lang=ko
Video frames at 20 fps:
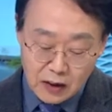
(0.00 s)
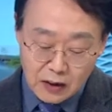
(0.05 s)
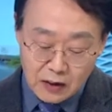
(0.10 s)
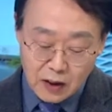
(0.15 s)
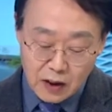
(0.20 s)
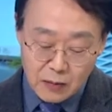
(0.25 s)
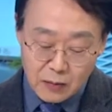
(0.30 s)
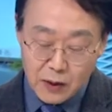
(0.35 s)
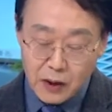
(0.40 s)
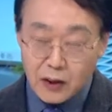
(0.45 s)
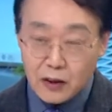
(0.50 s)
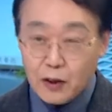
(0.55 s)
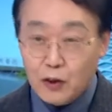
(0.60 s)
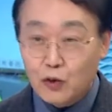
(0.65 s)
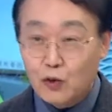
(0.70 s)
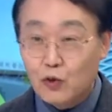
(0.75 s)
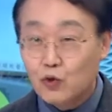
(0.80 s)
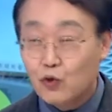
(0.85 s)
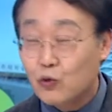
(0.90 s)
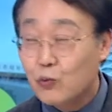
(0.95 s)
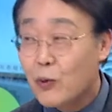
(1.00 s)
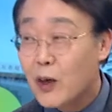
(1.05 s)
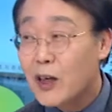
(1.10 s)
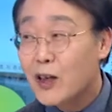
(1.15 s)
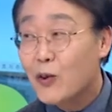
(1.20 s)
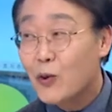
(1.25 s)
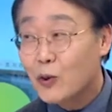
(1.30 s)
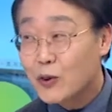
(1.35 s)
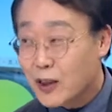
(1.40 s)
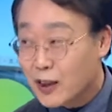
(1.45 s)
그 다음에 주말
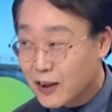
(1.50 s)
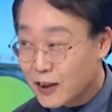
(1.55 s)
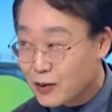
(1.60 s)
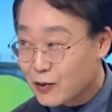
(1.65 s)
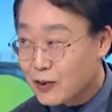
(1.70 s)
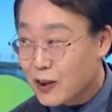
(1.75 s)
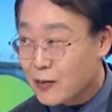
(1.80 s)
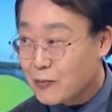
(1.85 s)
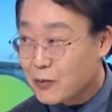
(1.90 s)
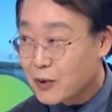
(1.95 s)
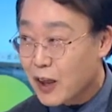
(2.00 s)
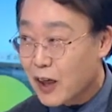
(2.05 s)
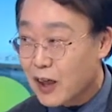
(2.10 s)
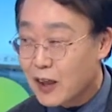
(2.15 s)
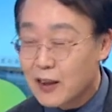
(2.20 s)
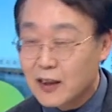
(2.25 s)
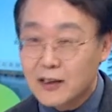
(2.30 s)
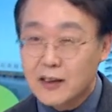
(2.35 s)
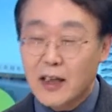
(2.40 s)
농장 해도 됩니다.